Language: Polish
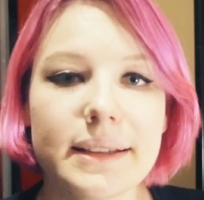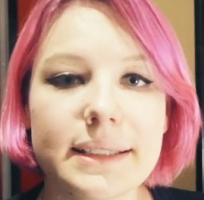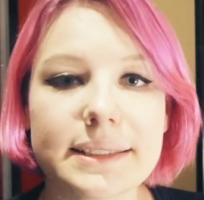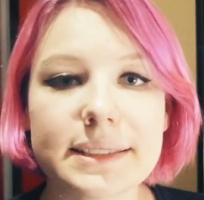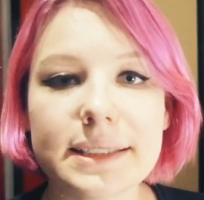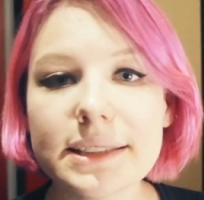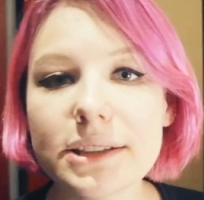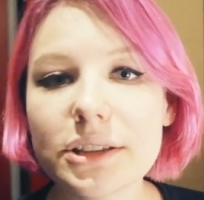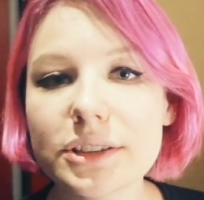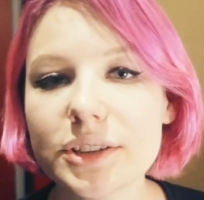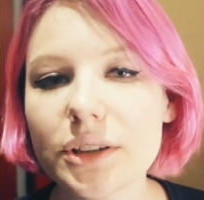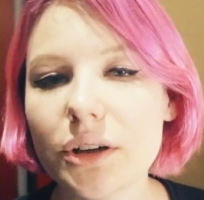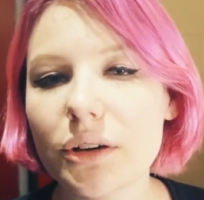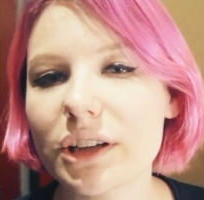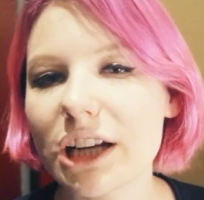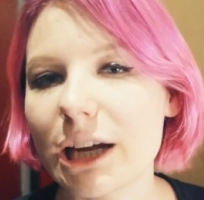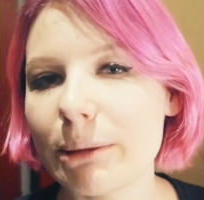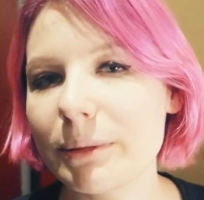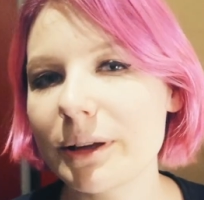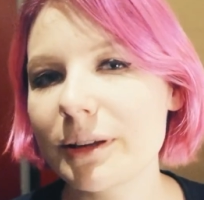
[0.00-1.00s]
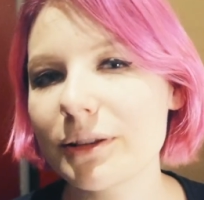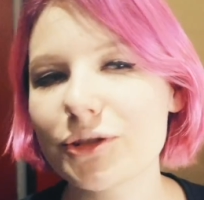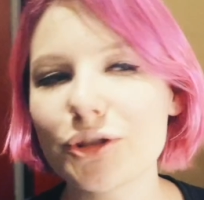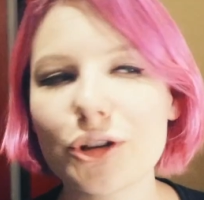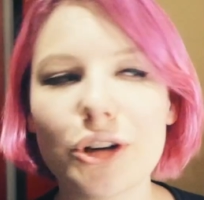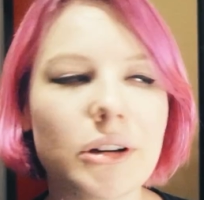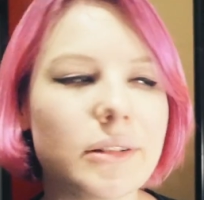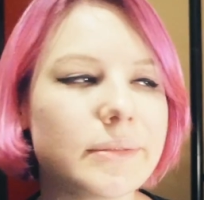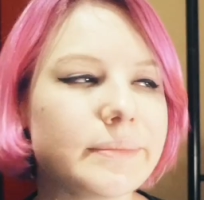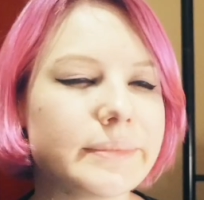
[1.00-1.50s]
Jeżeli chodzi o ramen,
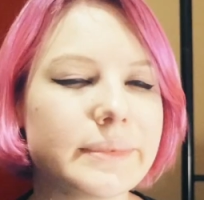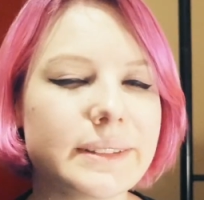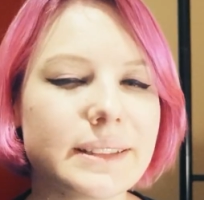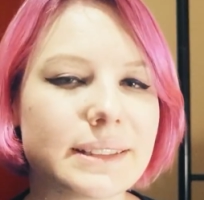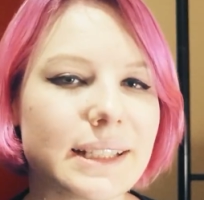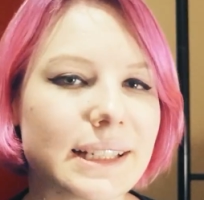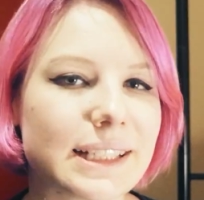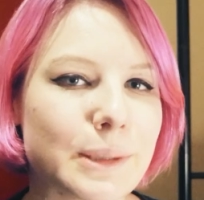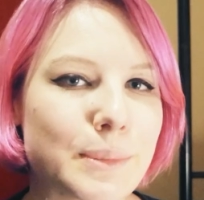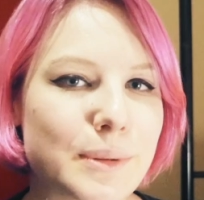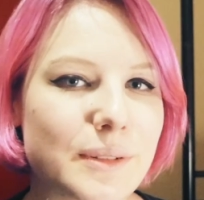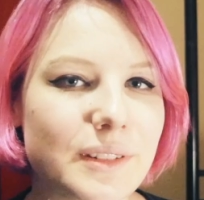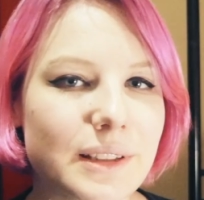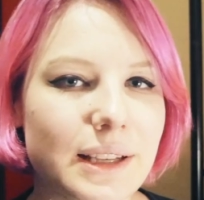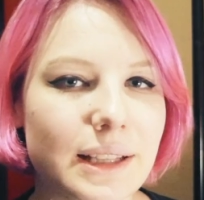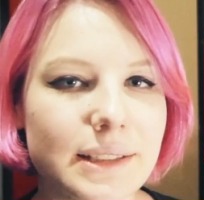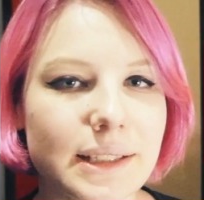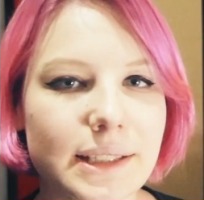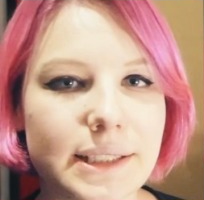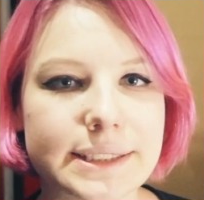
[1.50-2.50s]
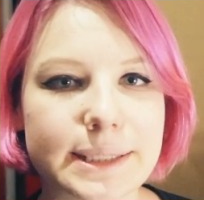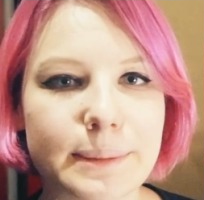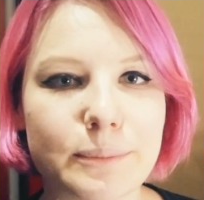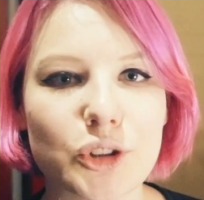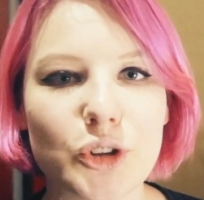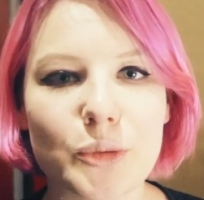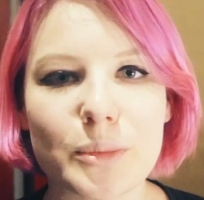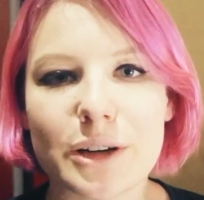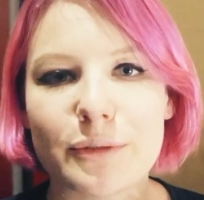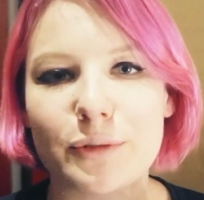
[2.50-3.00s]
to tak naprawdę ja nie
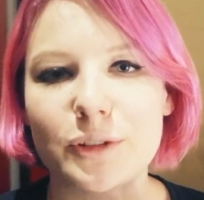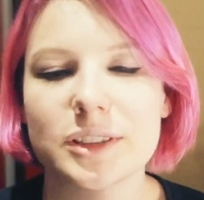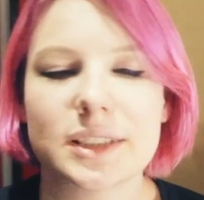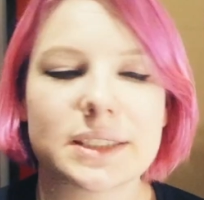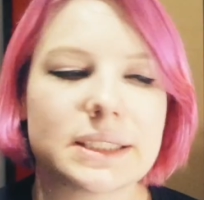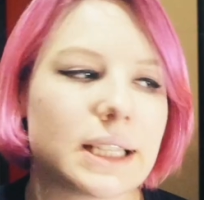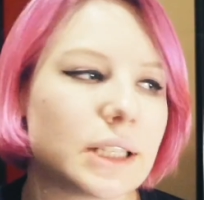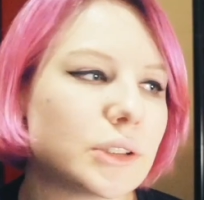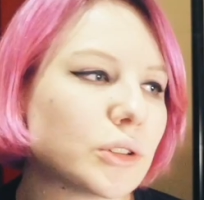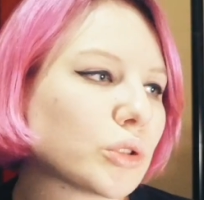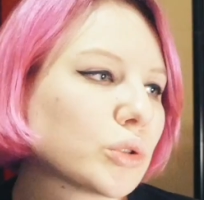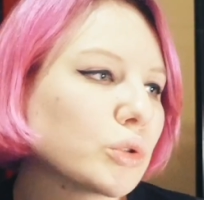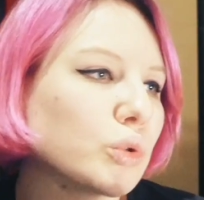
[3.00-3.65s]
jestem dobra w ocenianiu,